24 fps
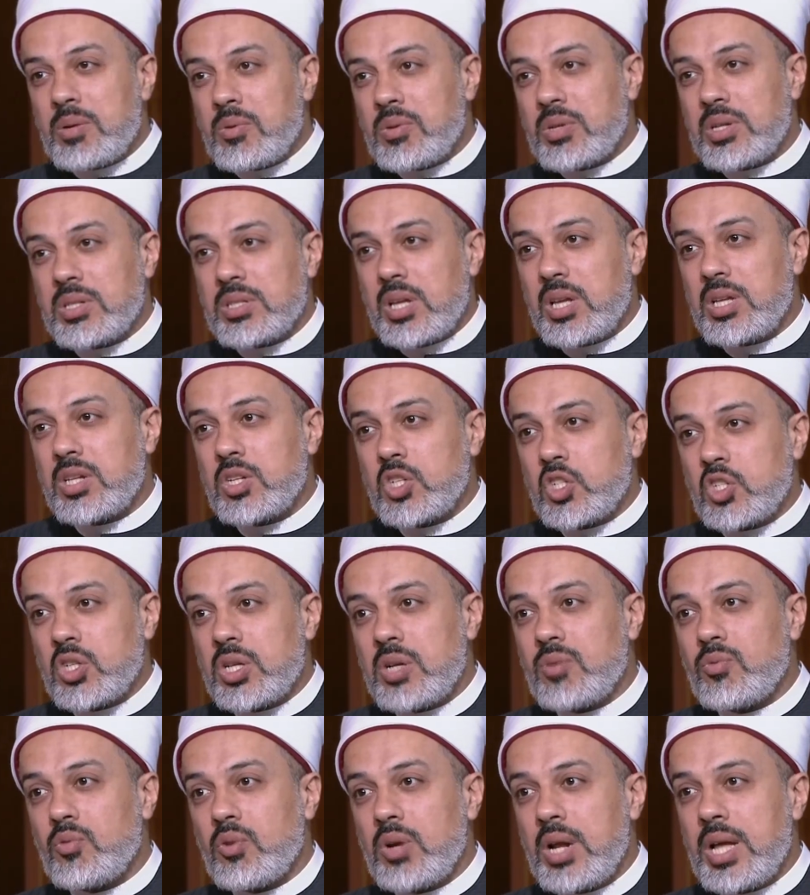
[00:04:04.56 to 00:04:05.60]
وانا صغير الشيء
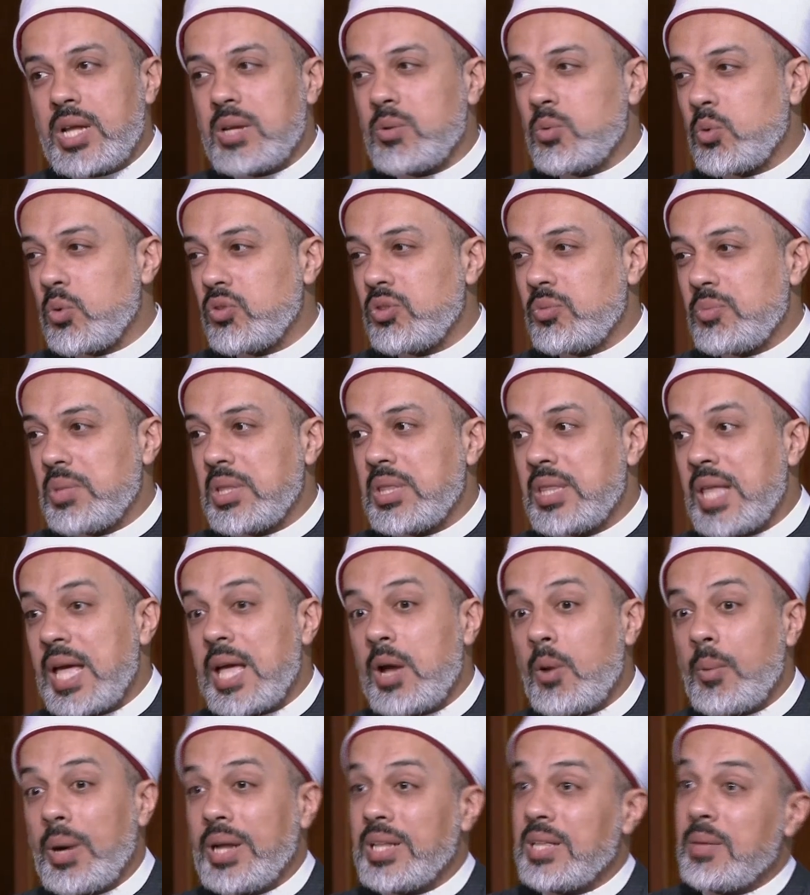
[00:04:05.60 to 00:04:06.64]
الفلاني وكنت متضايق
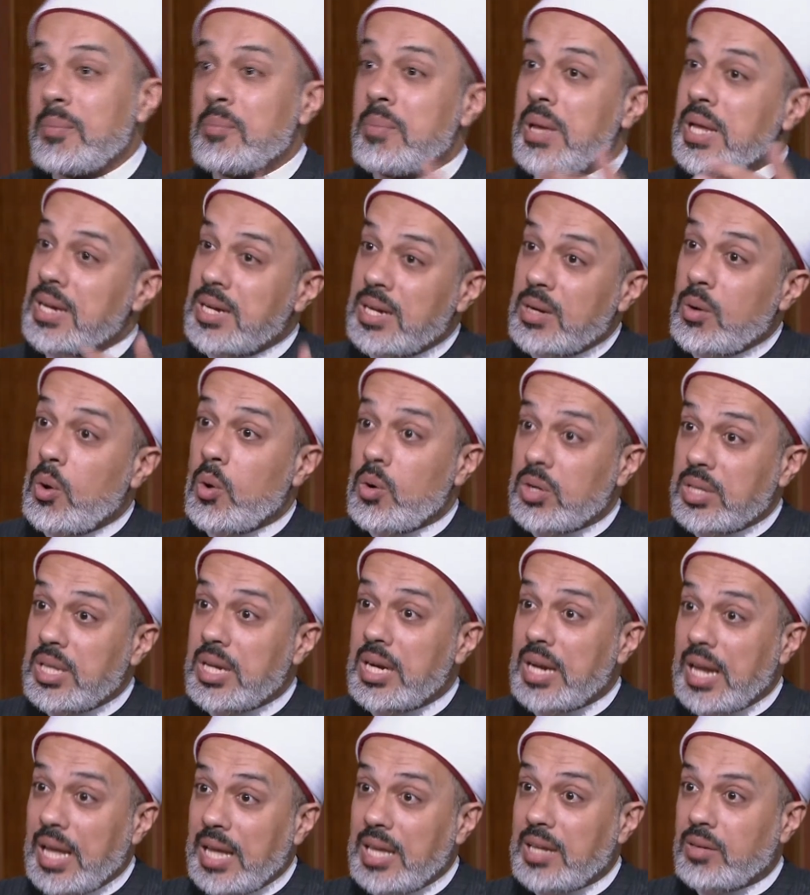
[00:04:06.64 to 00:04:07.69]
وبعدين بان ان هو ده
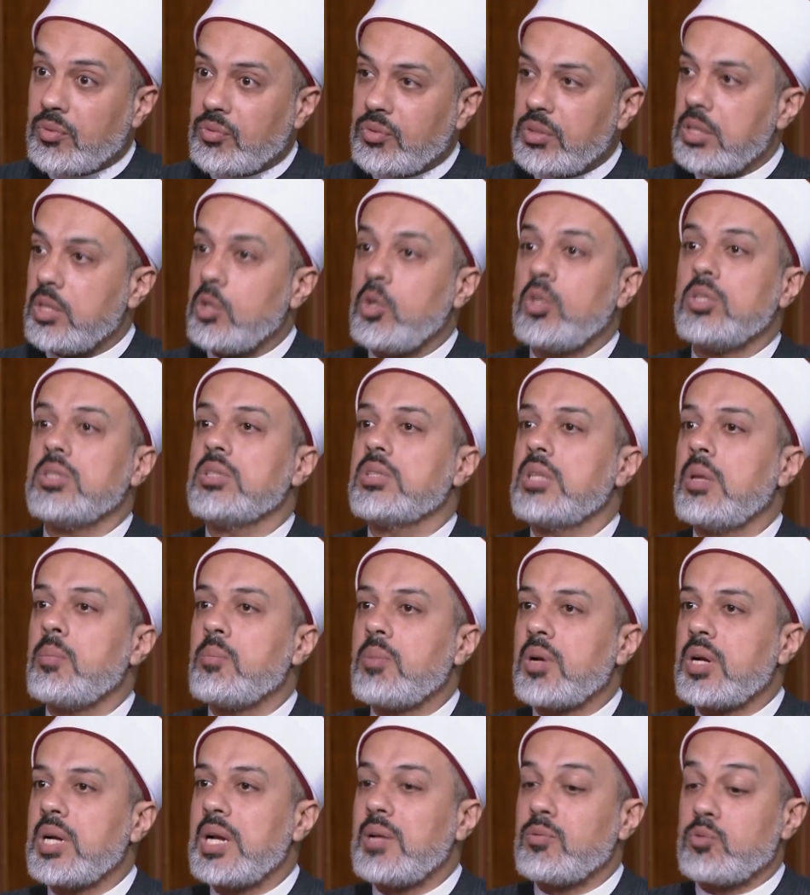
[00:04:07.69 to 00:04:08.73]
الخير فيه يقعد
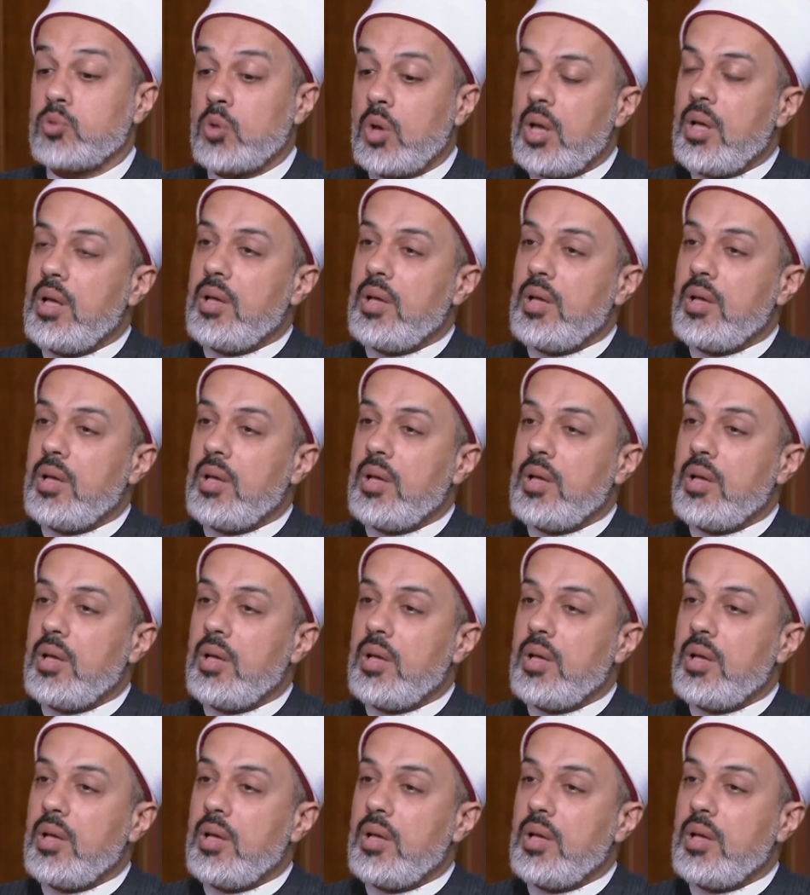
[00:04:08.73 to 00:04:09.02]
يصبر نفسه